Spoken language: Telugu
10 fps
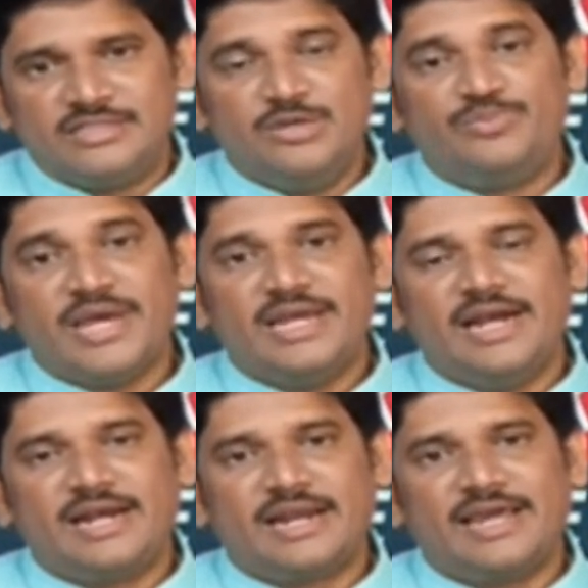సిపిఐ
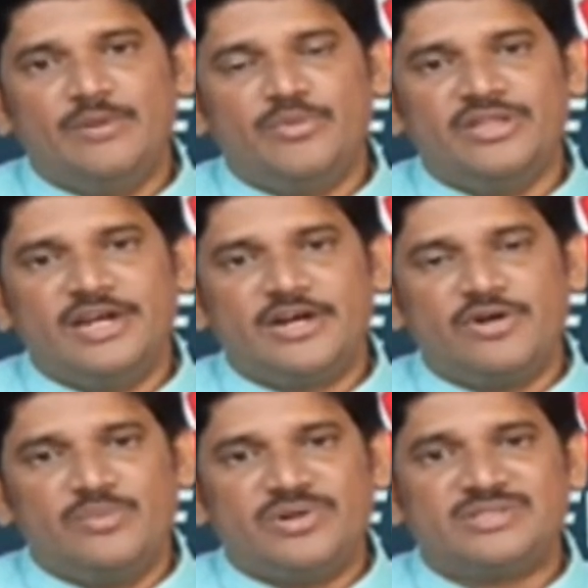లీడరే
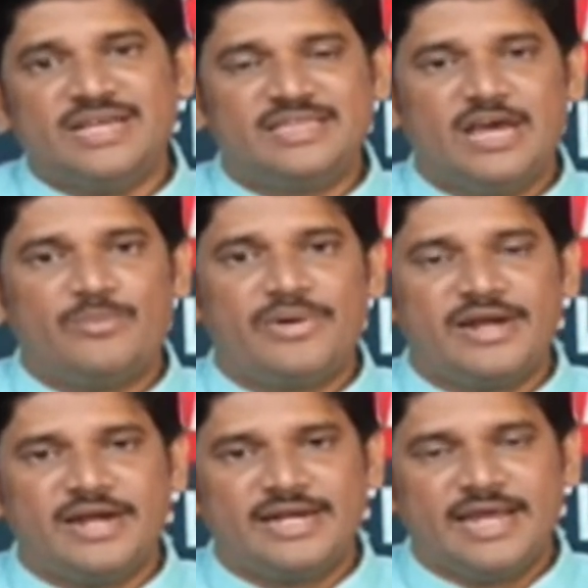గెలుపొందినటువంటి పరిస్థితి అయితే అప్పుడు
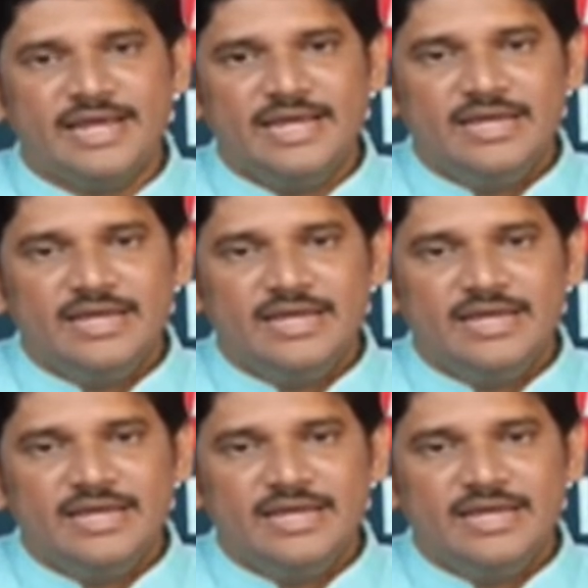ఏంటంటే